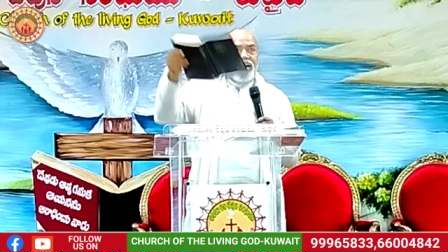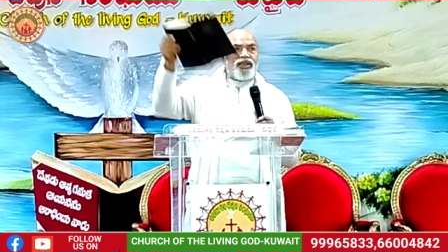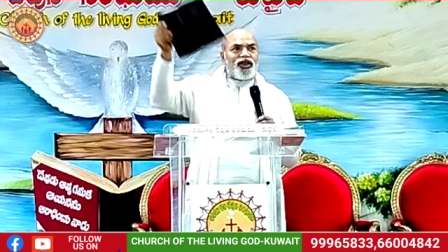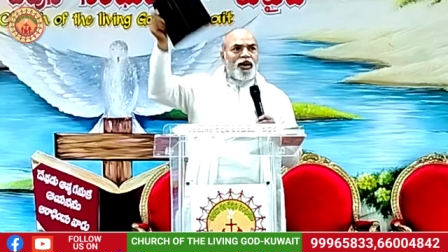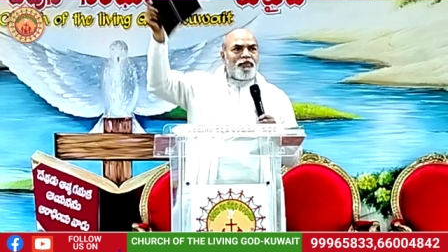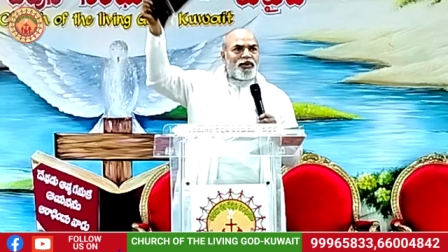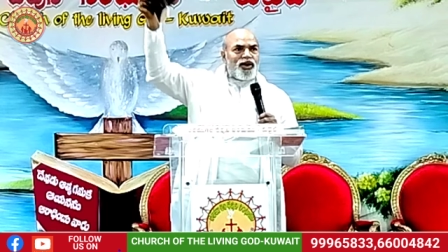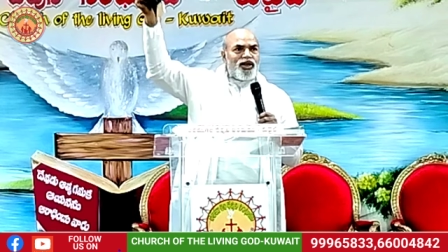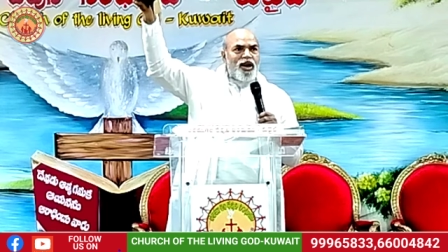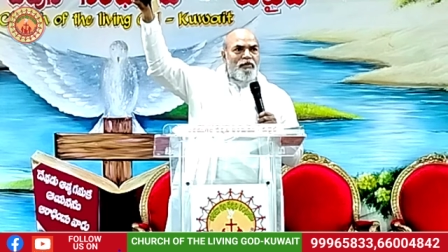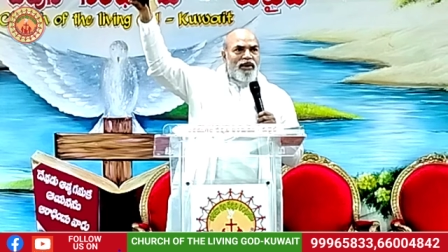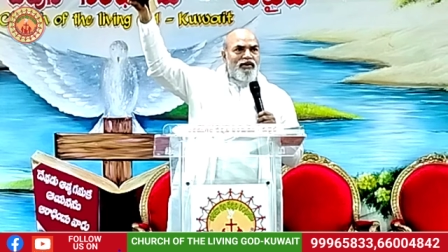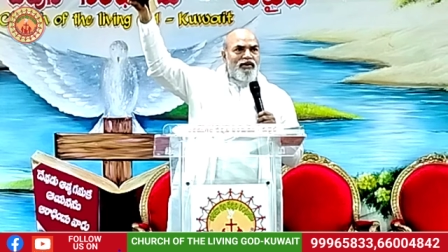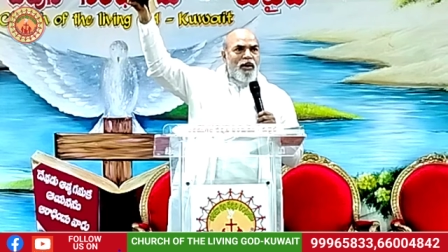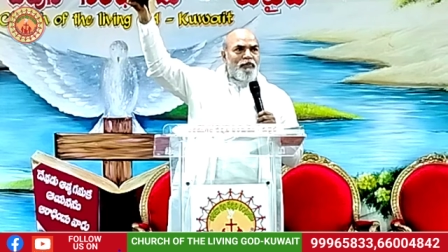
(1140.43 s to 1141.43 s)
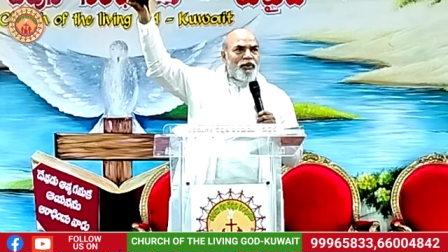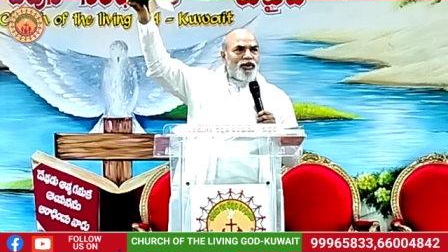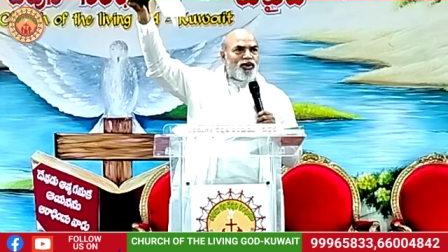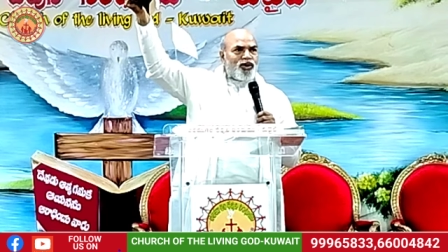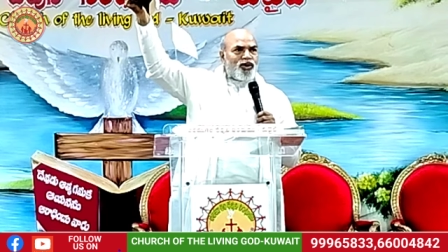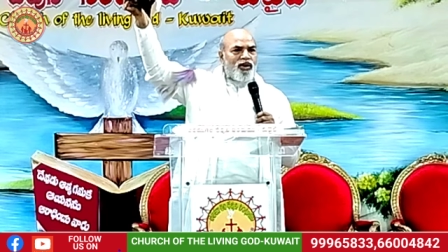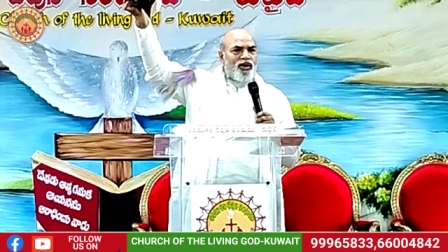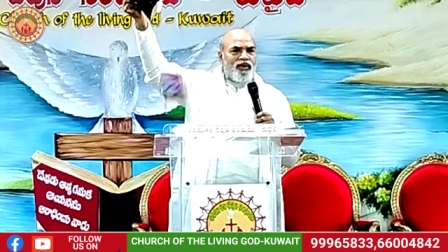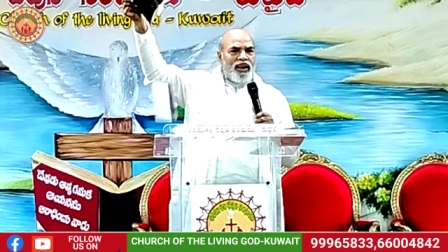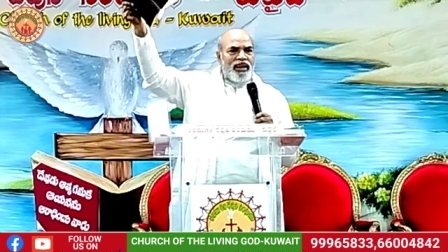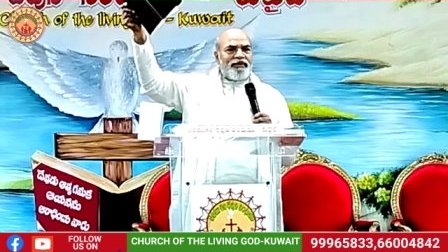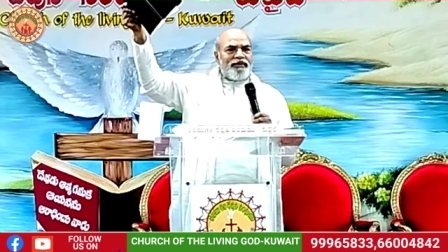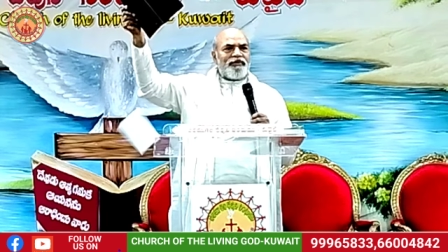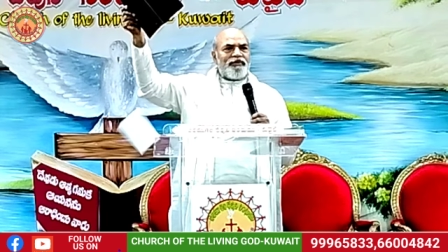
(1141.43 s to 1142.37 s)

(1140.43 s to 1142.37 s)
ఏం చెప్తుందో మనం ఎప్పుడు చూసుకోవాలి